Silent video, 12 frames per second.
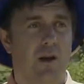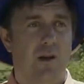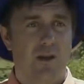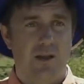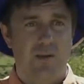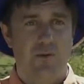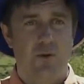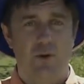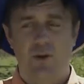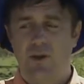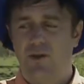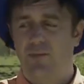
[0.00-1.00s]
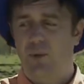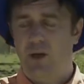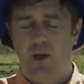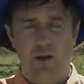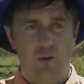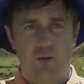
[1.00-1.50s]
Если все это
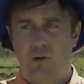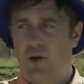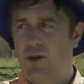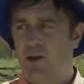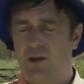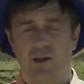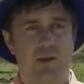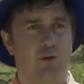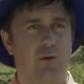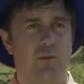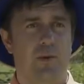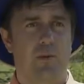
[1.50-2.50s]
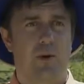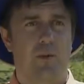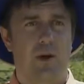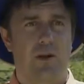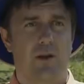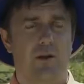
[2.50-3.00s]
совпадает, то, конечно, съедобные
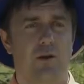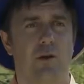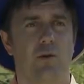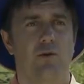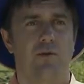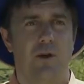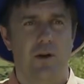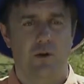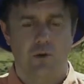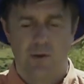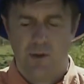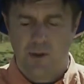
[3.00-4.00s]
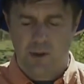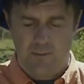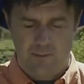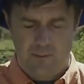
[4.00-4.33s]
приманки начинают творить чудеса.